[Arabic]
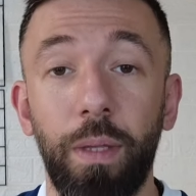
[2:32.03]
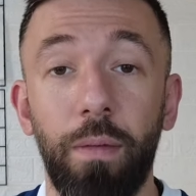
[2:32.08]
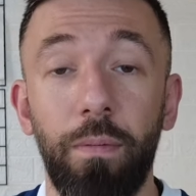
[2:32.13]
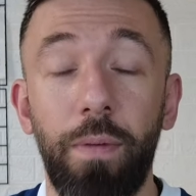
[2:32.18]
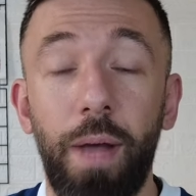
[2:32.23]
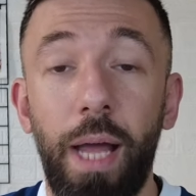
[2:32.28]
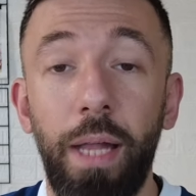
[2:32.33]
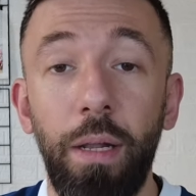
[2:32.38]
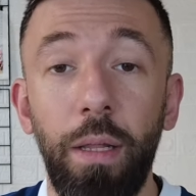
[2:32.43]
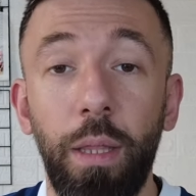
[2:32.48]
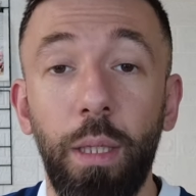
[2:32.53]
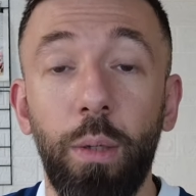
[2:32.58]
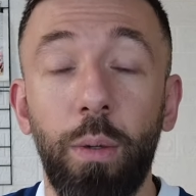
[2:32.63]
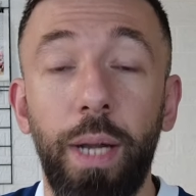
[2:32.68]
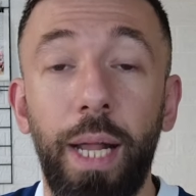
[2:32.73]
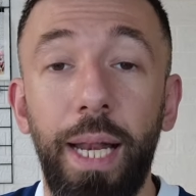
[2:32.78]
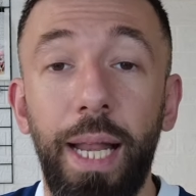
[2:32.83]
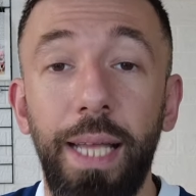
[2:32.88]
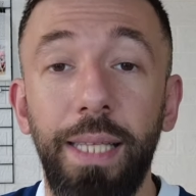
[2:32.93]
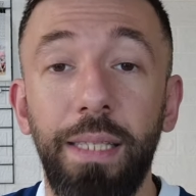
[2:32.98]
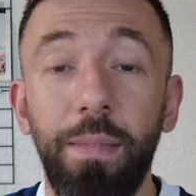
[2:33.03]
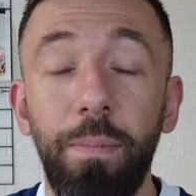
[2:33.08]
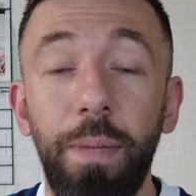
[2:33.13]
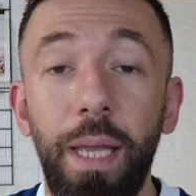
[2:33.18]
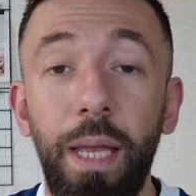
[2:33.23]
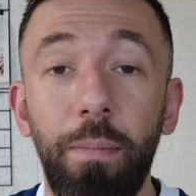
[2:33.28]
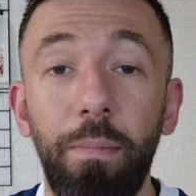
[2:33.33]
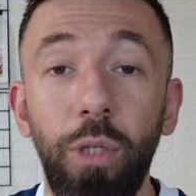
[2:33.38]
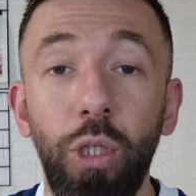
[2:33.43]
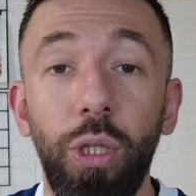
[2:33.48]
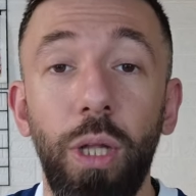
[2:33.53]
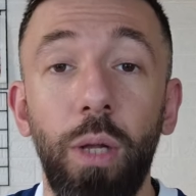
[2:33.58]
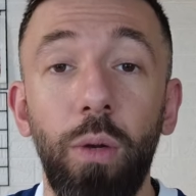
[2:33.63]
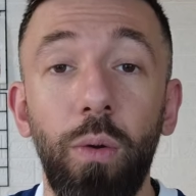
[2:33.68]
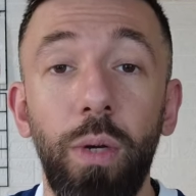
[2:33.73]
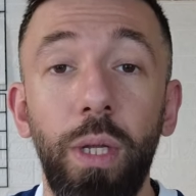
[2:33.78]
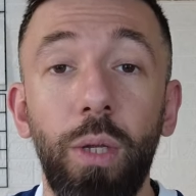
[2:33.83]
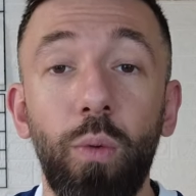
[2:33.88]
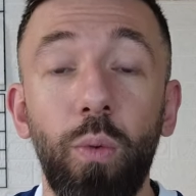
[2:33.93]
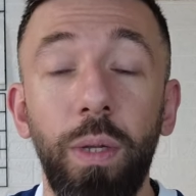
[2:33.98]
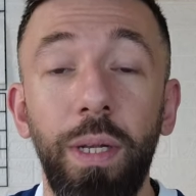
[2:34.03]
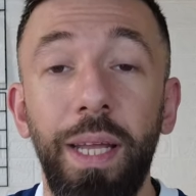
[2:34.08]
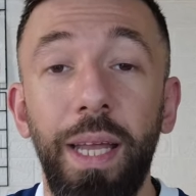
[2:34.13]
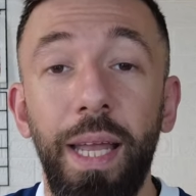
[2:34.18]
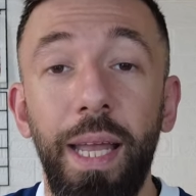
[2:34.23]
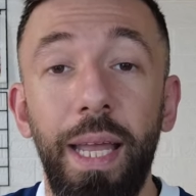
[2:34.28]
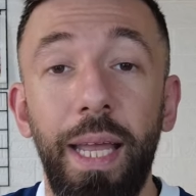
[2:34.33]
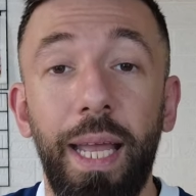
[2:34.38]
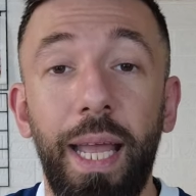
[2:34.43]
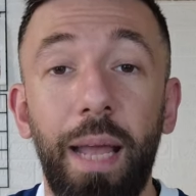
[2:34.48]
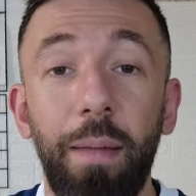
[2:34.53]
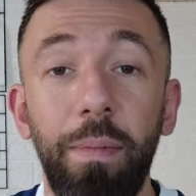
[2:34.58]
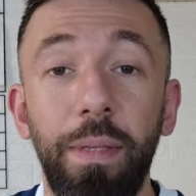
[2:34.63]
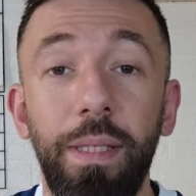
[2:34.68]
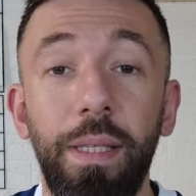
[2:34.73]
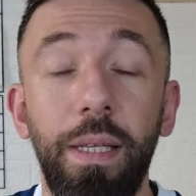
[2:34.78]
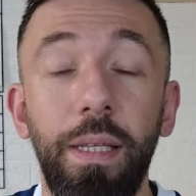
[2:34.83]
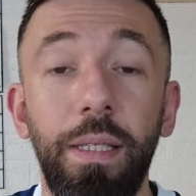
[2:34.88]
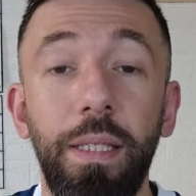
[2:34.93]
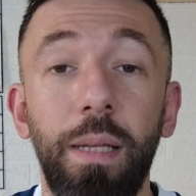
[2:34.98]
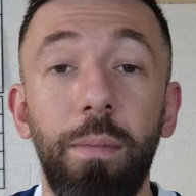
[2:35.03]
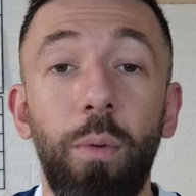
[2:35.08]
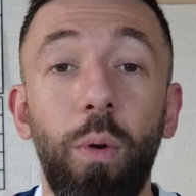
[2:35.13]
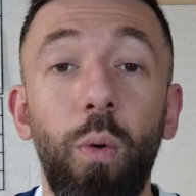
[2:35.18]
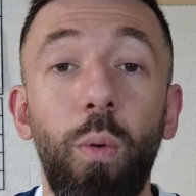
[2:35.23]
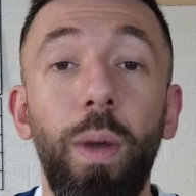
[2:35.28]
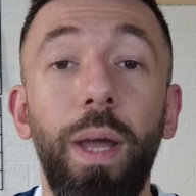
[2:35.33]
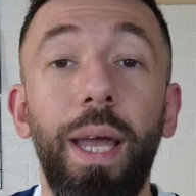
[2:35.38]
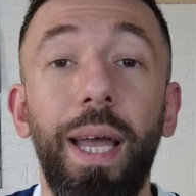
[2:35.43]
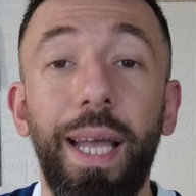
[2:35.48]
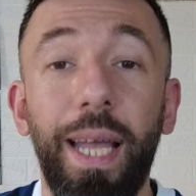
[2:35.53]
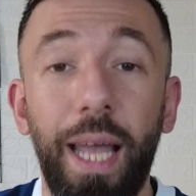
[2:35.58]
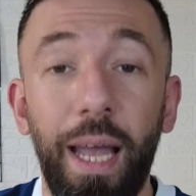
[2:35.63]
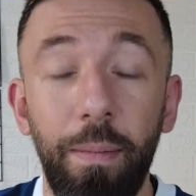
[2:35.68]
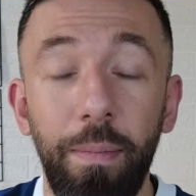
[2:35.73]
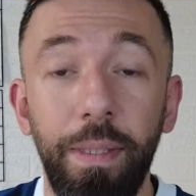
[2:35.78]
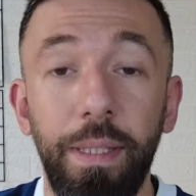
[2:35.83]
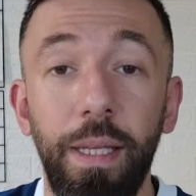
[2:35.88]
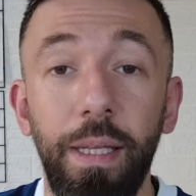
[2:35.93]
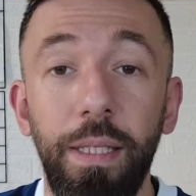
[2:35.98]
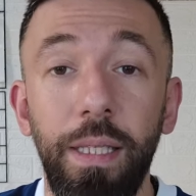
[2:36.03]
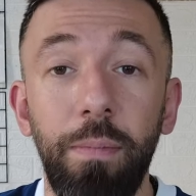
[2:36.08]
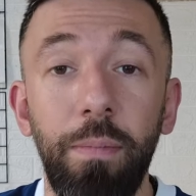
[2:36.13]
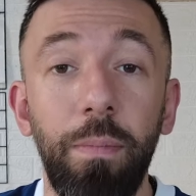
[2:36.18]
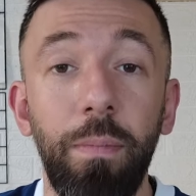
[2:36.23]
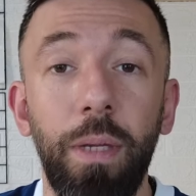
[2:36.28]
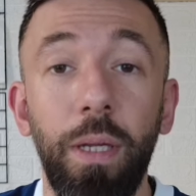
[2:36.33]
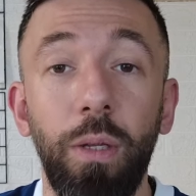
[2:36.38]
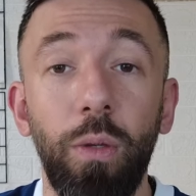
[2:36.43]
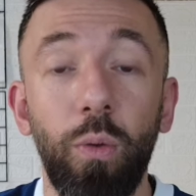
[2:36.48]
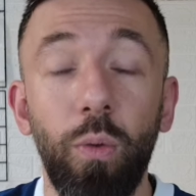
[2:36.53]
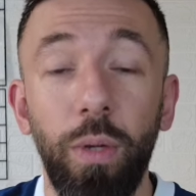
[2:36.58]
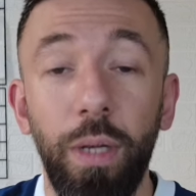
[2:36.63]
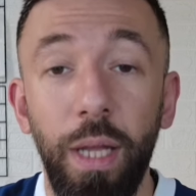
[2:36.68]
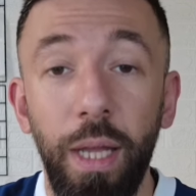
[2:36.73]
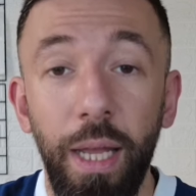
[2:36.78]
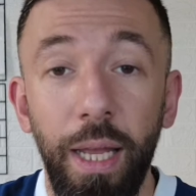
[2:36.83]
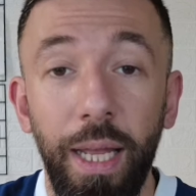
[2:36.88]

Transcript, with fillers: فحنذكر الاسماء مش ضروري يكون خامس اسم هو خامس اسم يمكن يكون